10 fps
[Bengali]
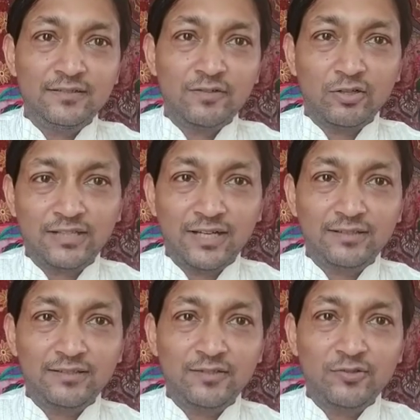অর্থাৎ
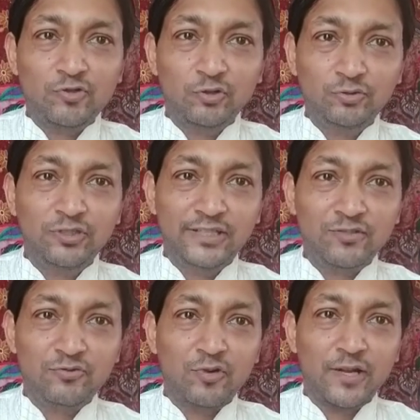চতুর্থীতে
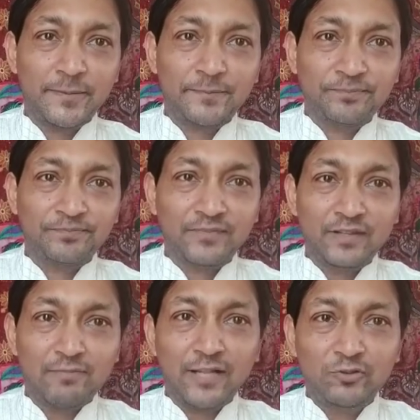শুরু হয়
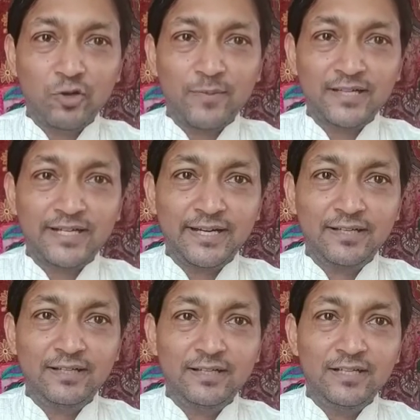ভাদ্র মাসের
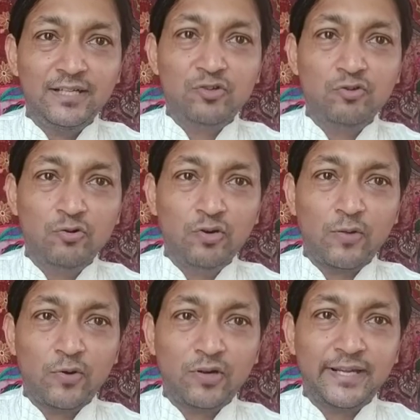
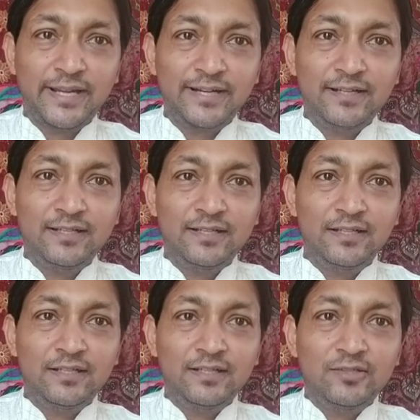শুক্লপক্ষের
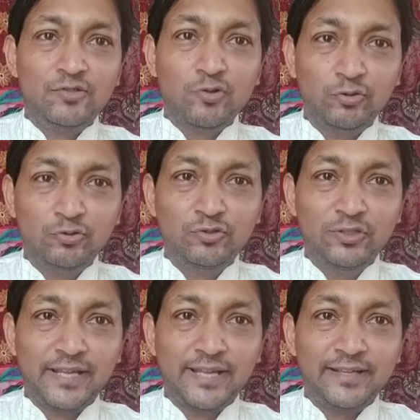
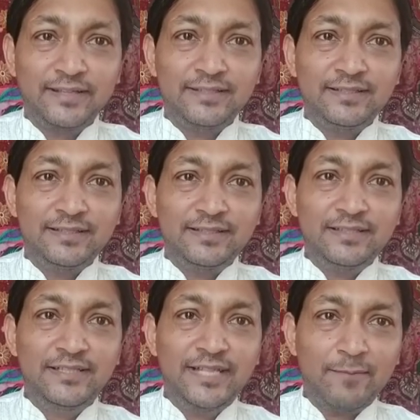চতুর্থীতে
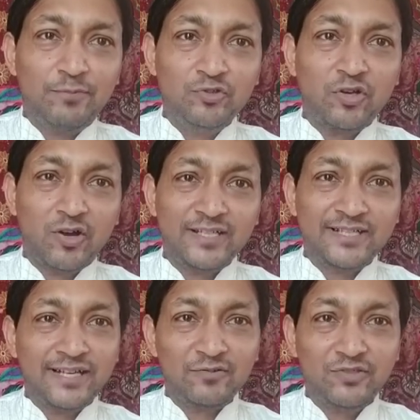যে পুজো হয়
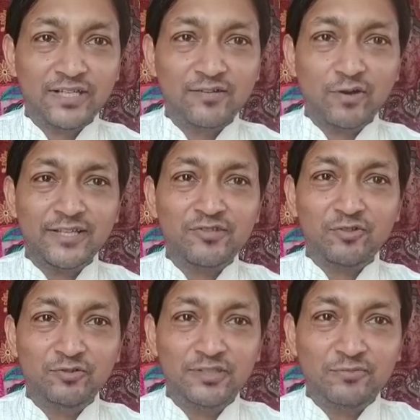সেটা হচ্ছে গণেশ
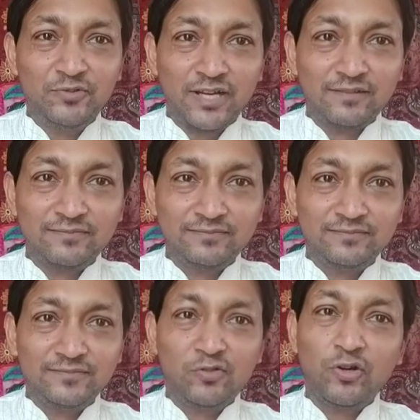চতুর্থী পূজা
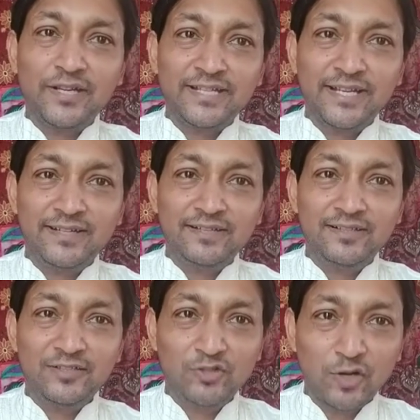গণেশের
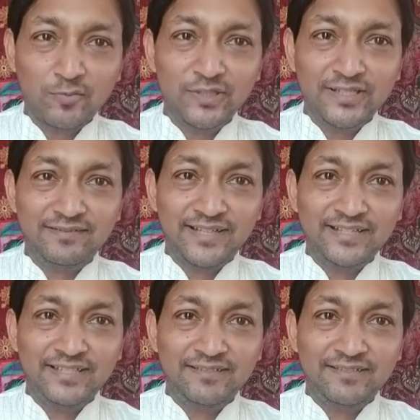জন্মদিন এই দিন